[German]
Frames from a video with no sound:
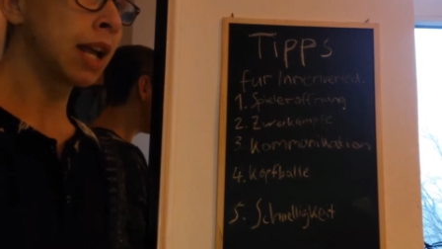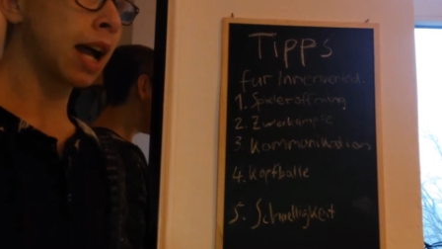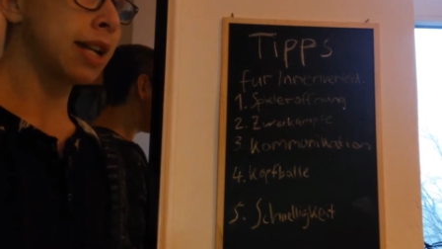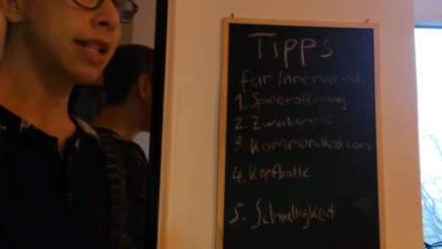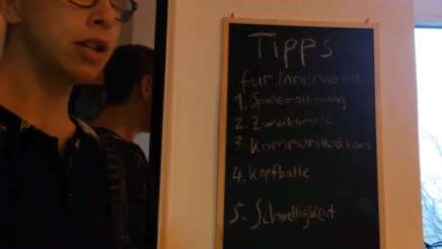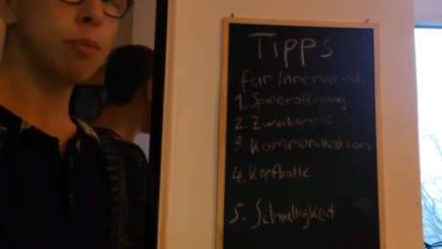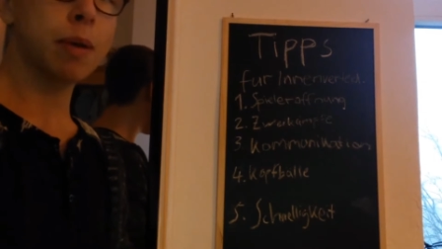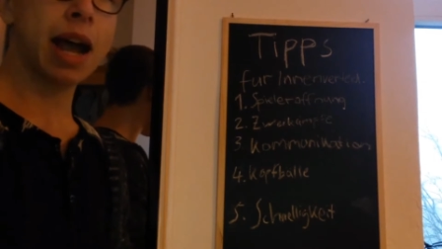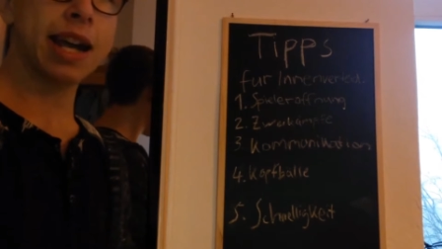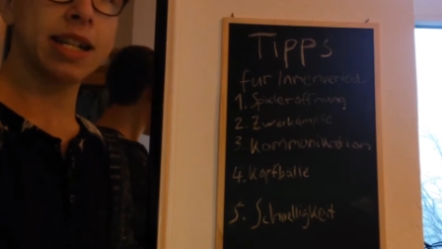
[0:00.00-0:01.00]
angenommen,
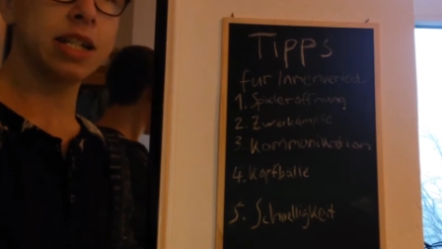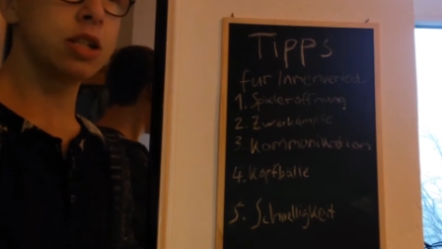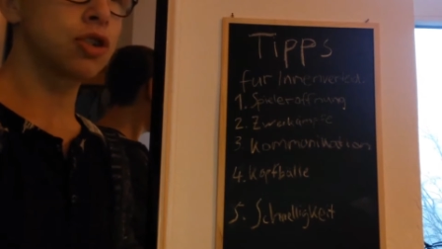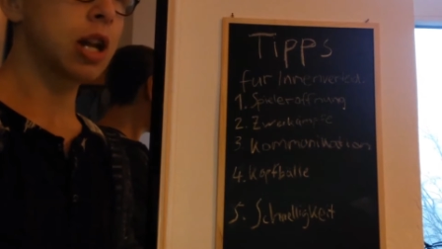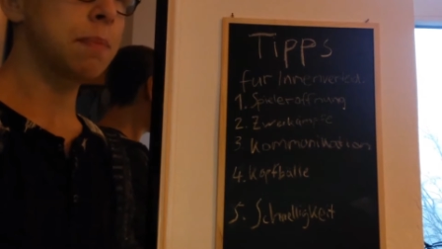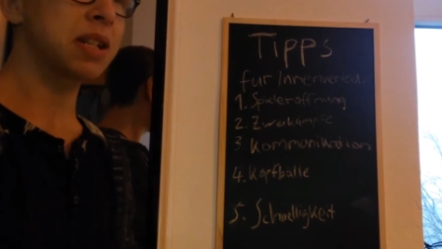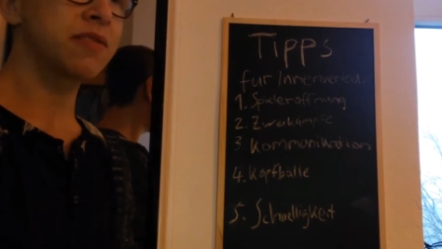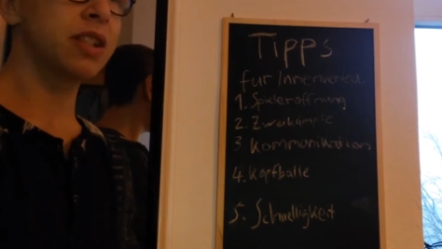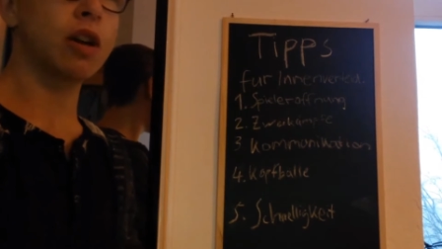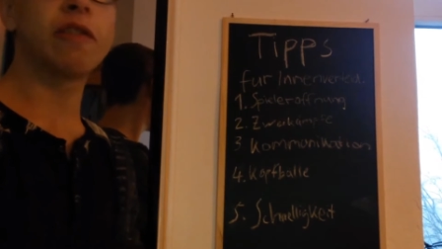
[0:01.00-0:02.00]
ein Stellpass
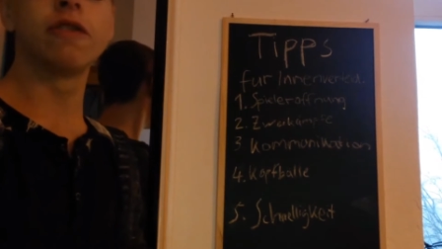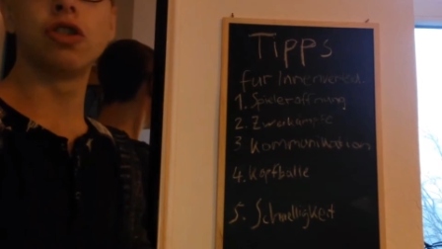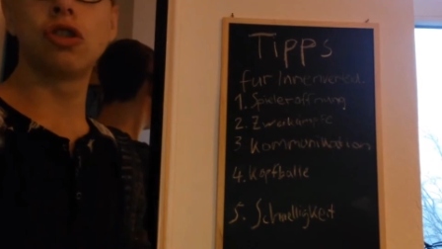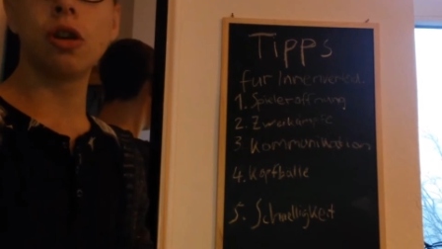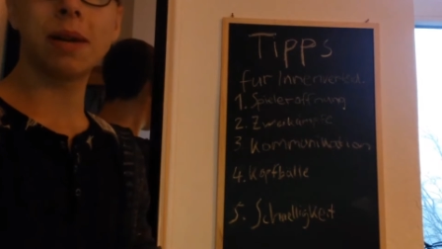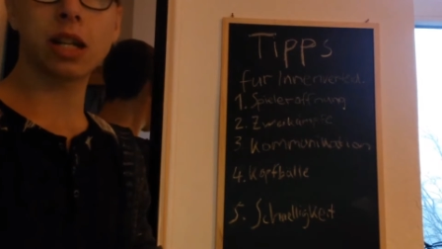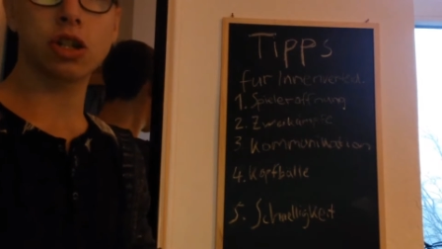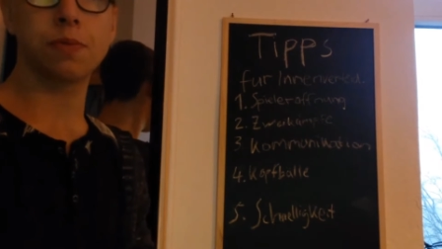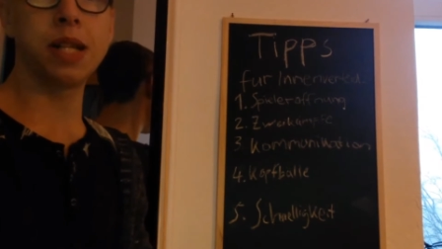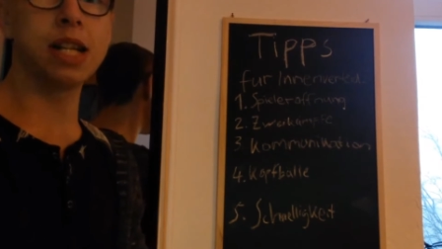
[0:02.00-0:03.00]
wird auf einen Stürmer
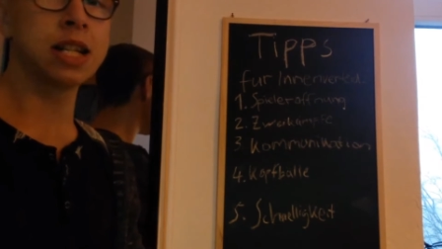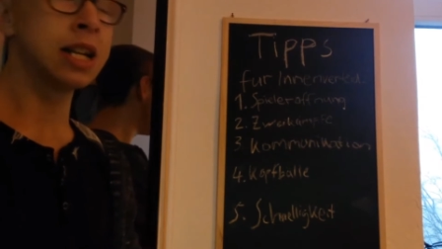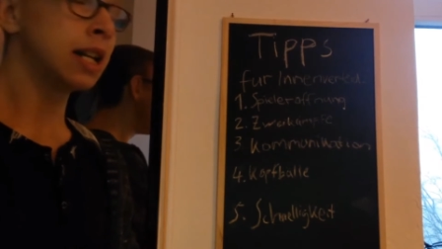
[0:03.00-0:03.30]
gespielt,